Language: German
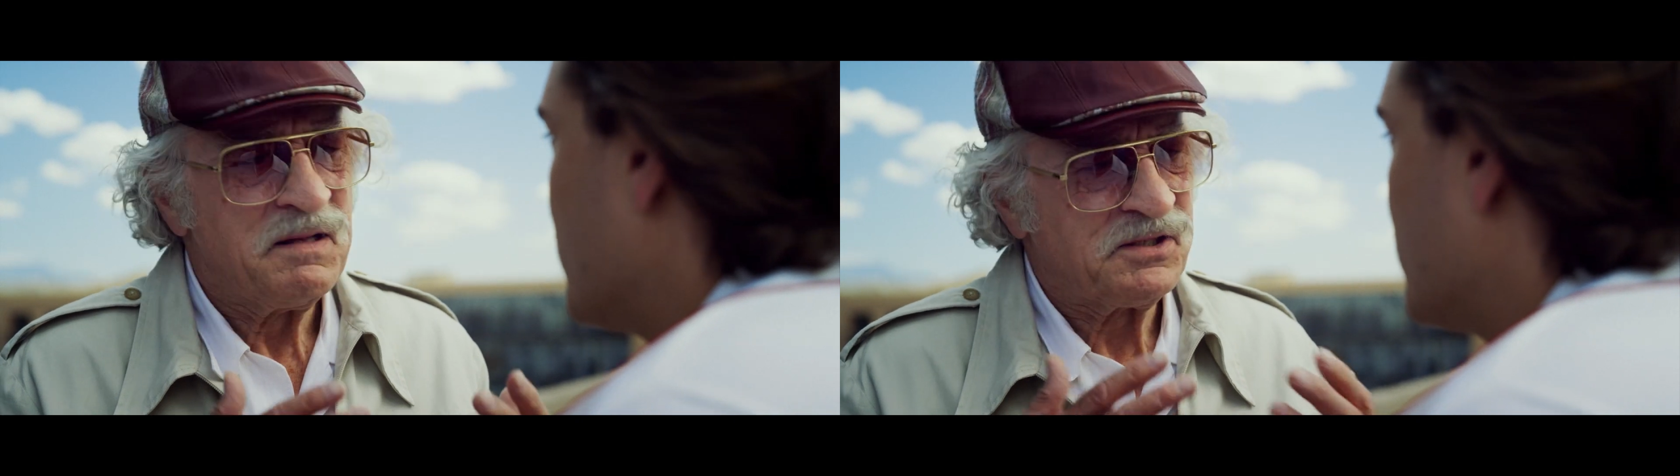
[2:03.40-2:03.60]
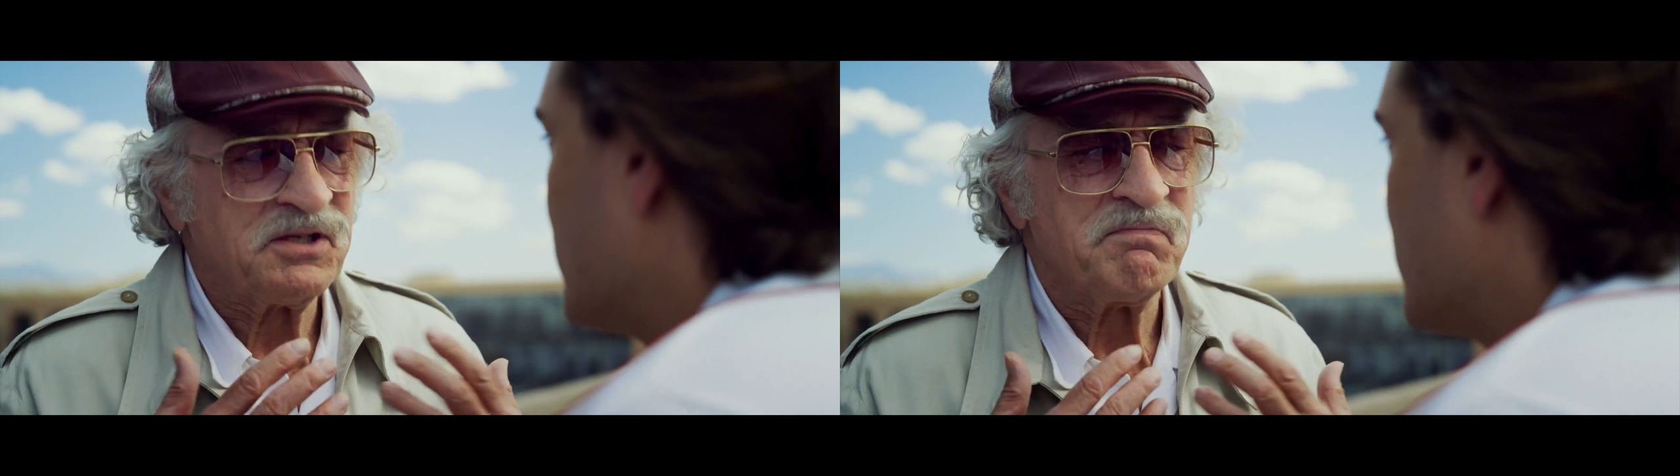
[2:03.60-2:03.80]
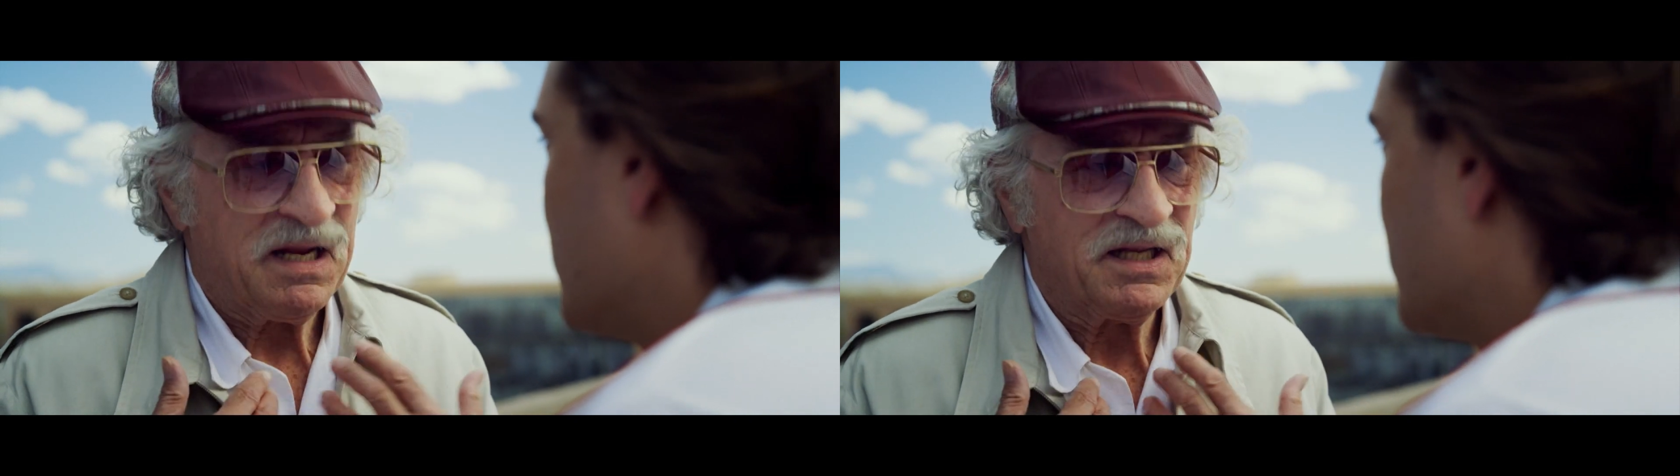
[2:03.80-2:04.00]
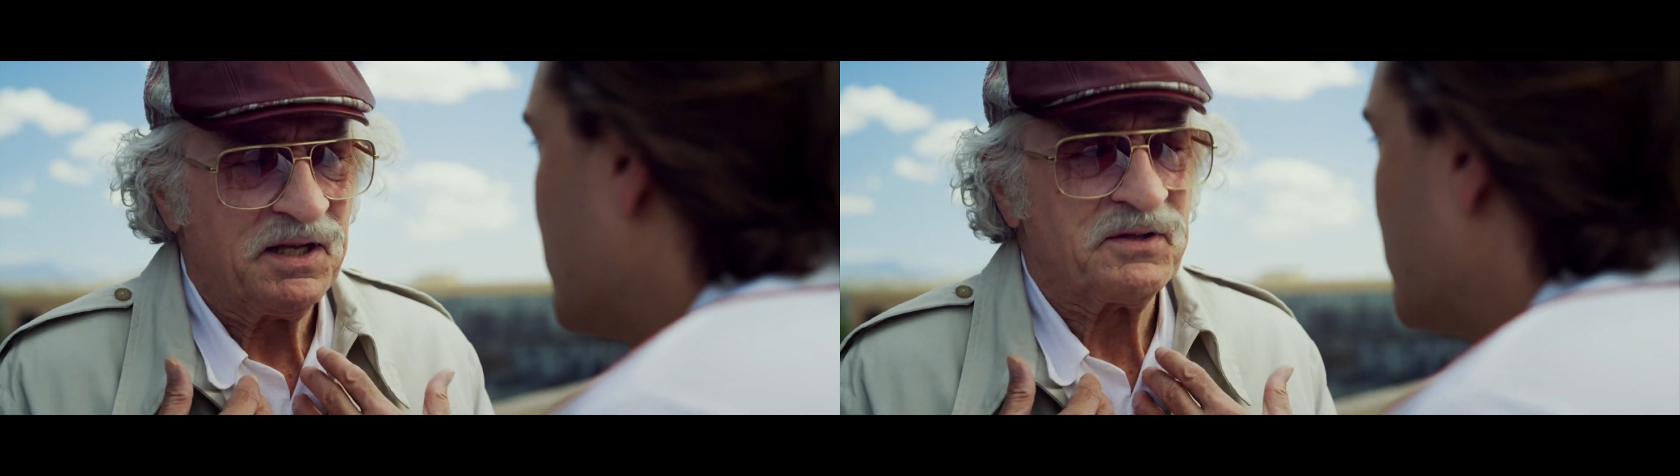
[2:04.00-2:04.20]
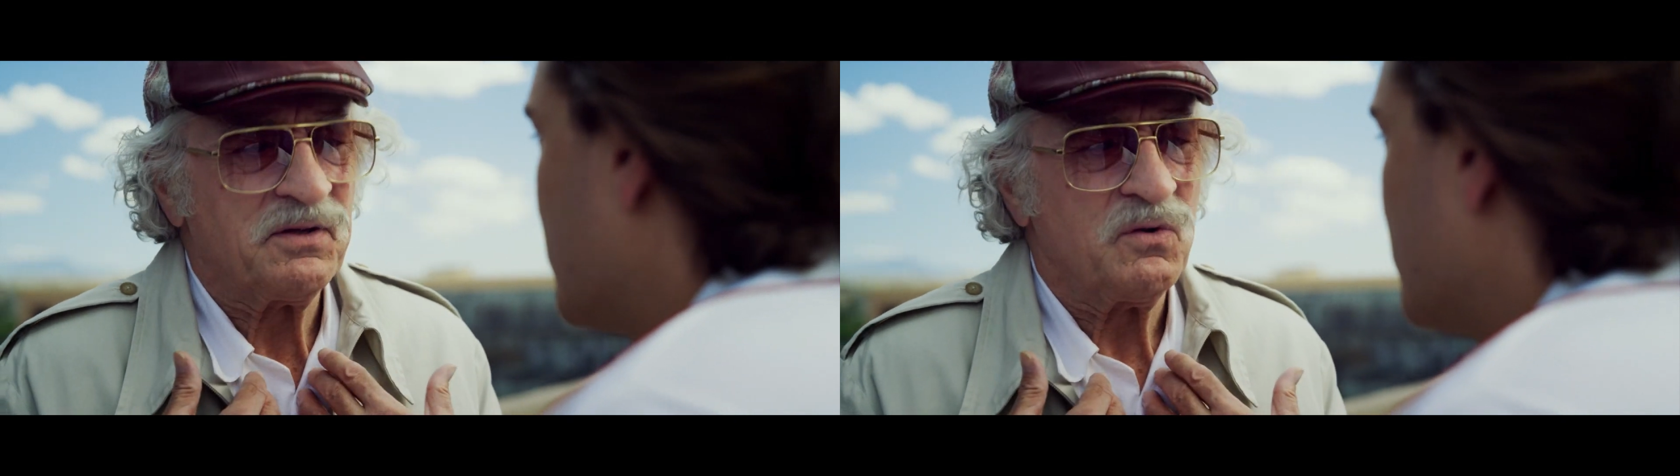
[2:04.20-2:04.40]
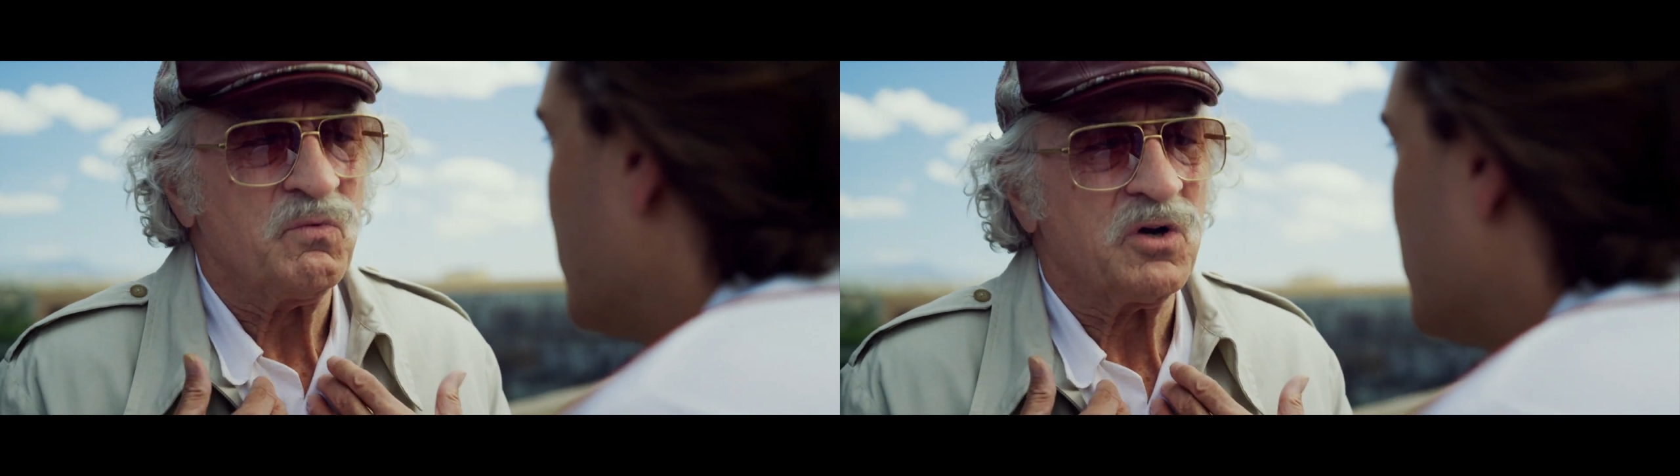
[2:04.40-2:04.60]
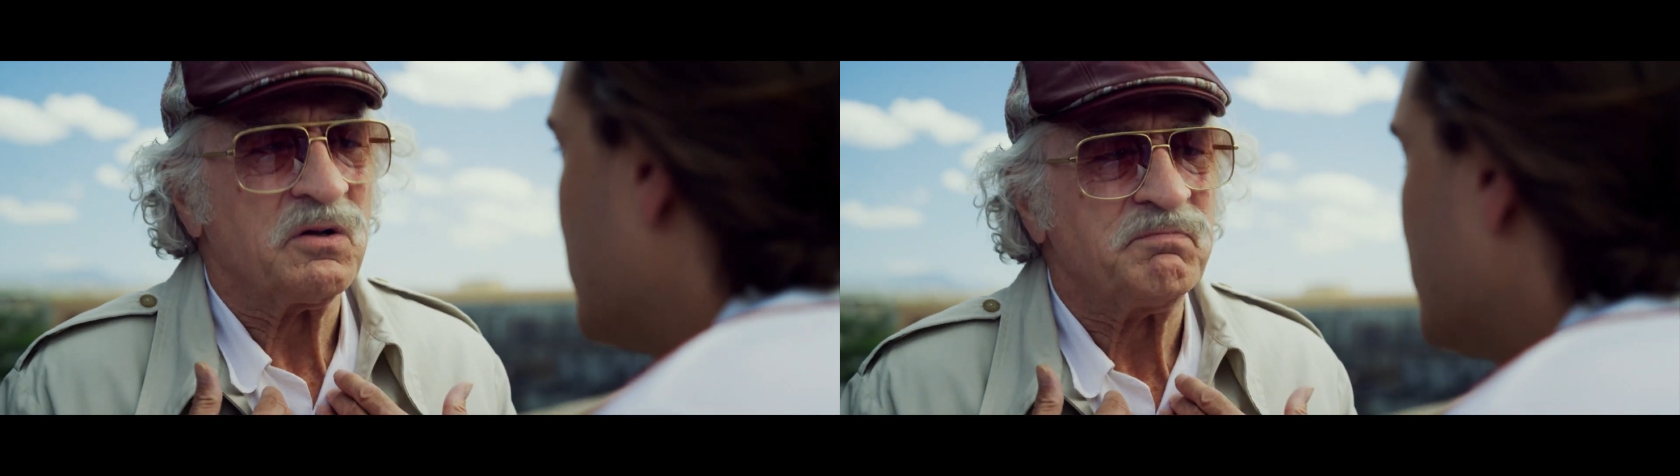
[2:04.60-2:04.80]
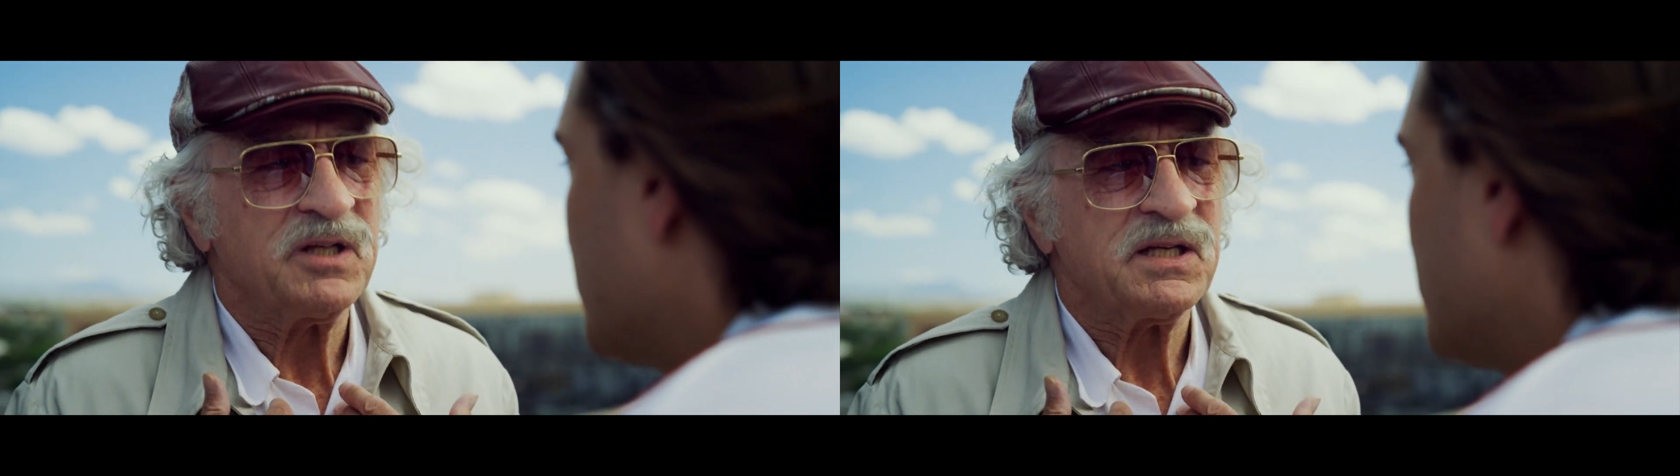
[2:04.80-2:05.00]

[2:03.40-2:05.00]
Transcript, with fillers: Das ist mein Nachlass an die Welt,